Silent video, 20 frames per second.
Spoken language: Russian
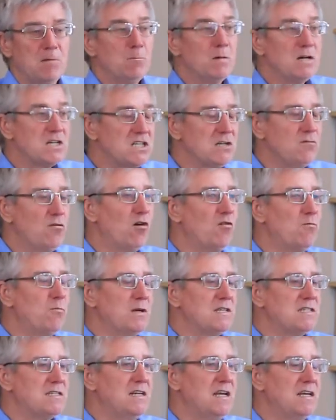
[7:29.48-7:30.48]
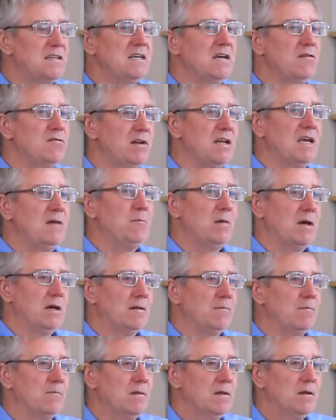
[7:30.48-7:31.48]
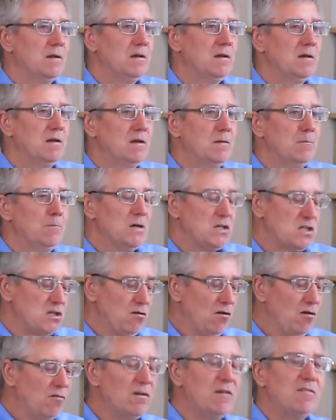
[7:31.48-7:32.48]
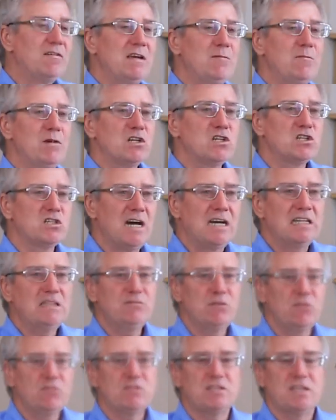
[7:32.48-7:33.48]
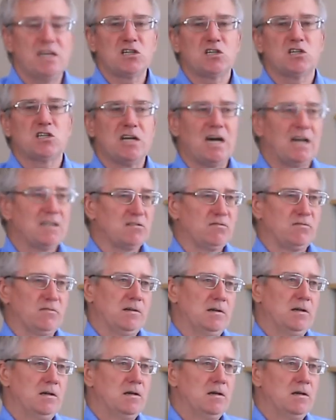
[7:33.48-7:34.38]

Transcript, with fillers: Мы живем в последнее время. Мы живем во время жатвы всех жатв.